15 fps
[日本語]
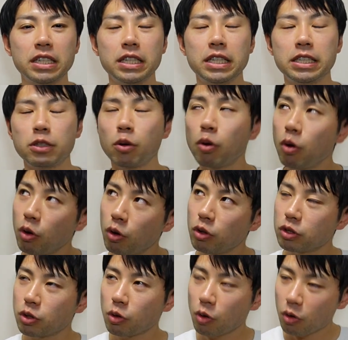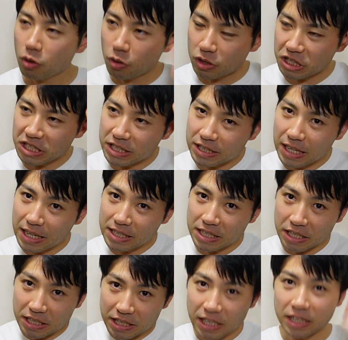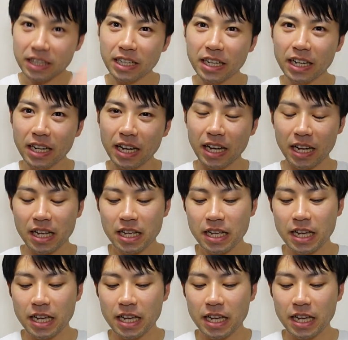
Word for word: で、そこの、そこの新体制になってから、